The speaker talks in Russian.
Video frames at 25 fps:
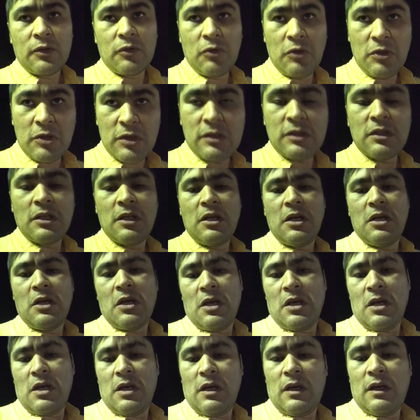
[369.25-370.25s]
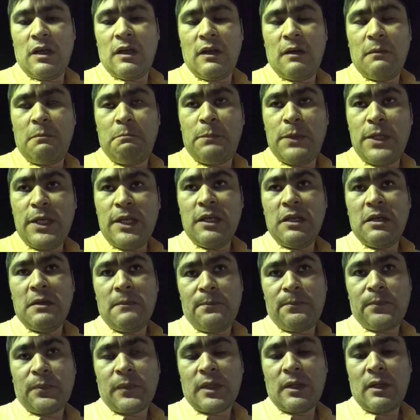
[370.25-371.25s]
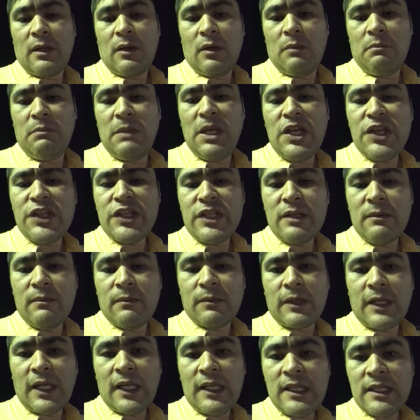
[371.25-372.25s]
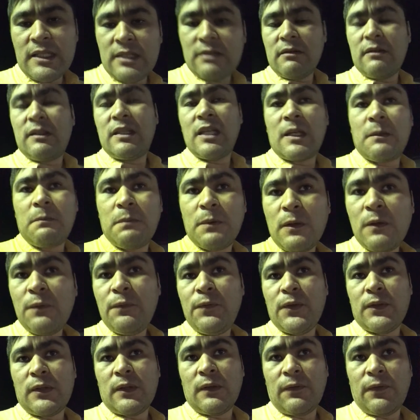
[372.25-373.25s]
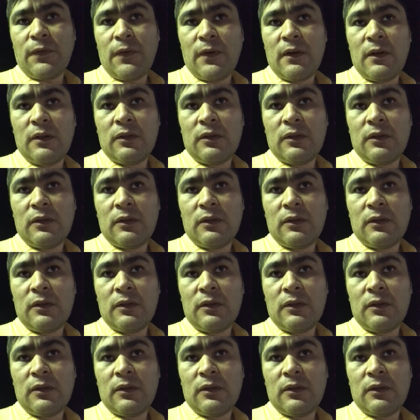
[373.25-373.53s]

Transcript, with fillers: То есть э, при меньшем количестве тех профитов